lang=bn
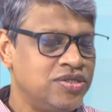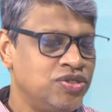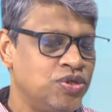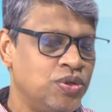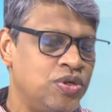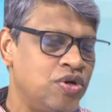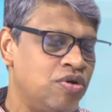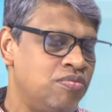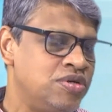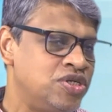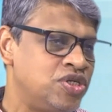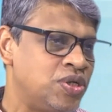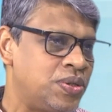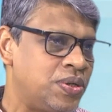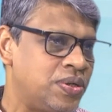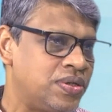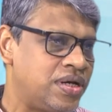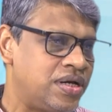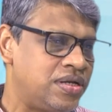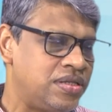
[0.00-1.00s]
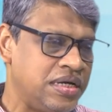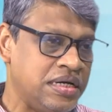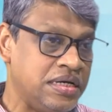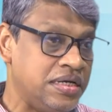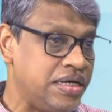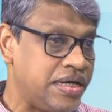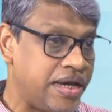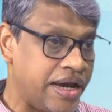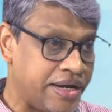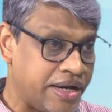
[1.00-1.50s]
যদিও বিষণ্নতার
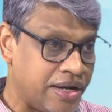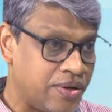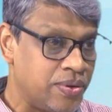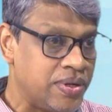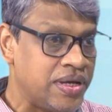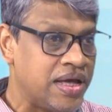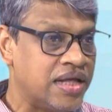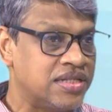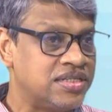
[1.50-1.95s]
তিনটি ক্যাটাগরি